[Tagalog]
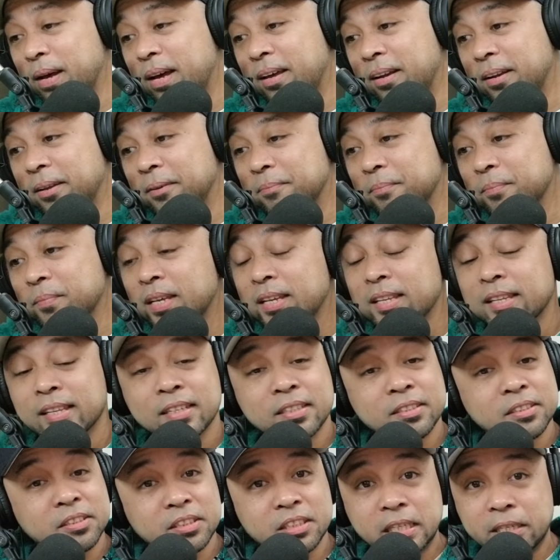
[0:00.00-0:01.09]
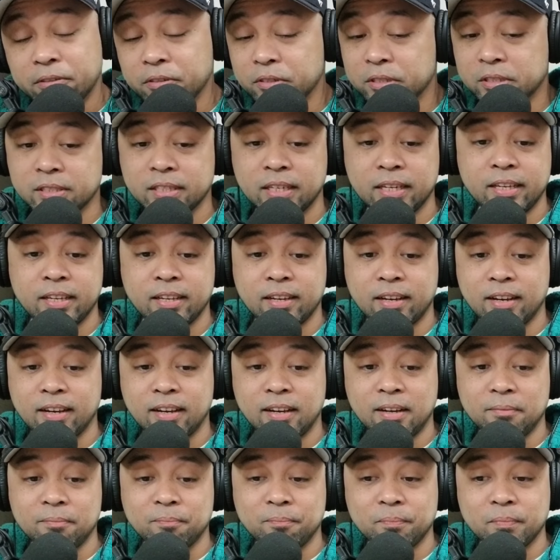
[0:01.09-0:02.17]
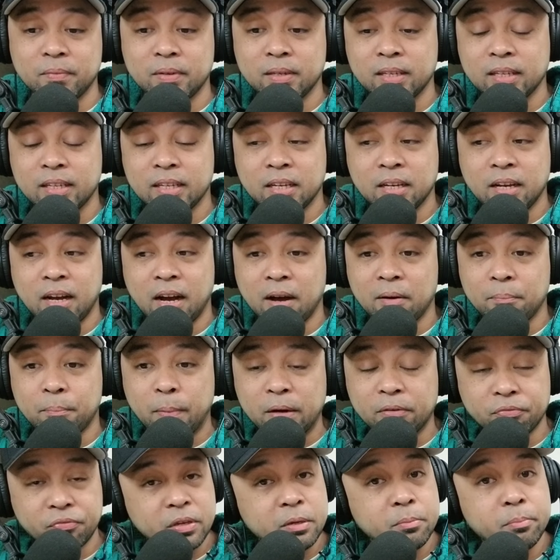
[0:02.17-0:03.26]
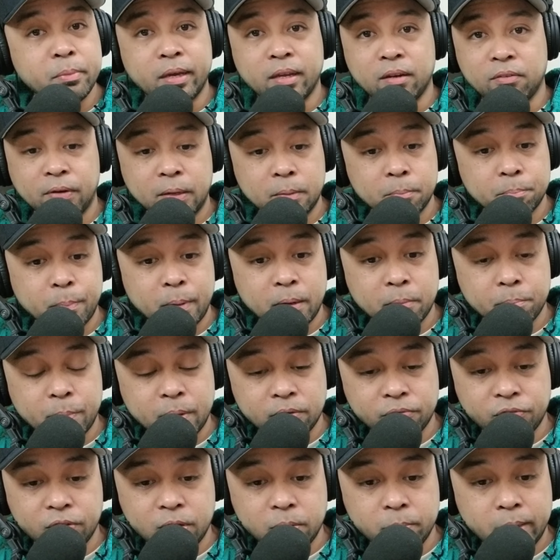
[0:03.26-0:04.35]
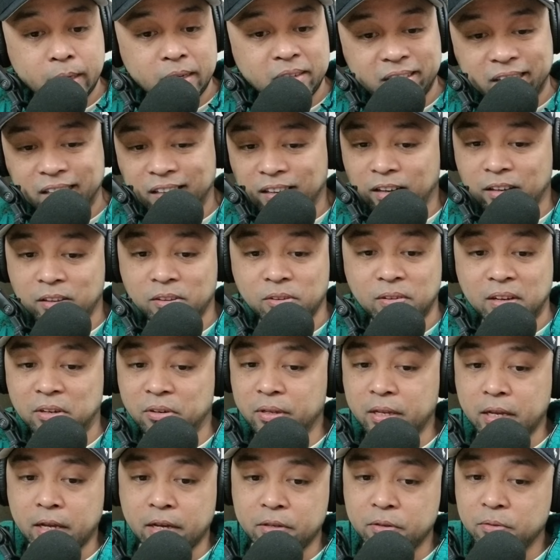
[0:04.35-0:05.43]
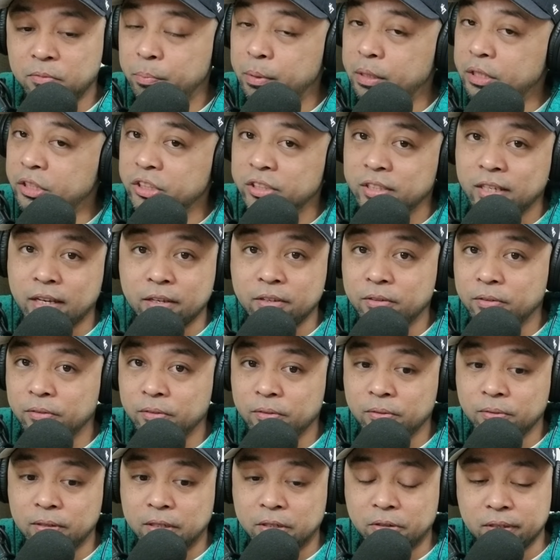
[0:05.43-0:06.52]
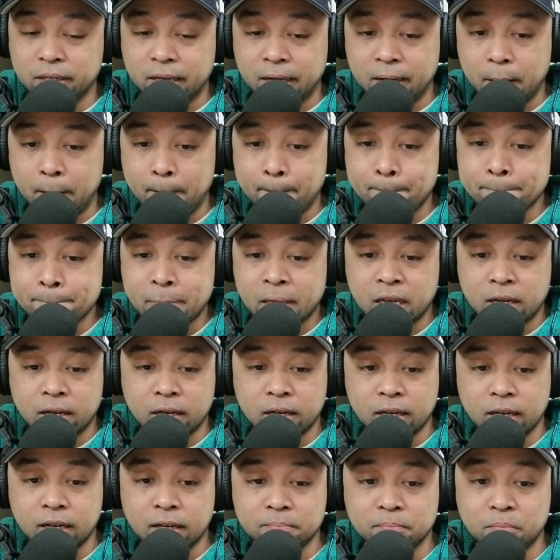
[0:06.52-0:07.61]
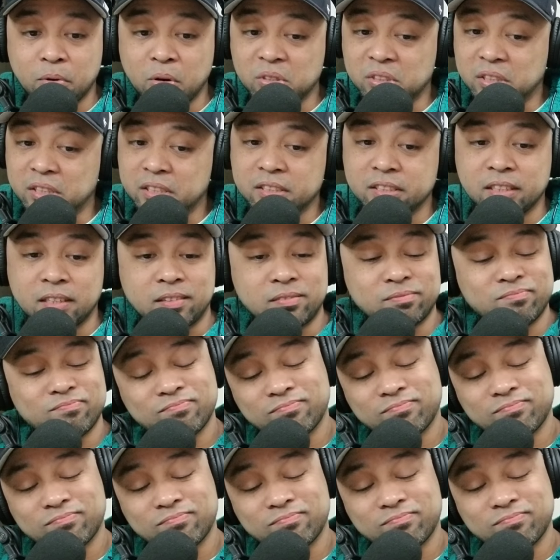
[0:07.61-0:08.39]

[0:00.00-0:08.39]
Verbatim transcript: Pare. Seriously, um, uh, pang female, pang, pang, pang female kina yung ano niya, yung pitch niya, yung, yung ano niya, um, boses niya.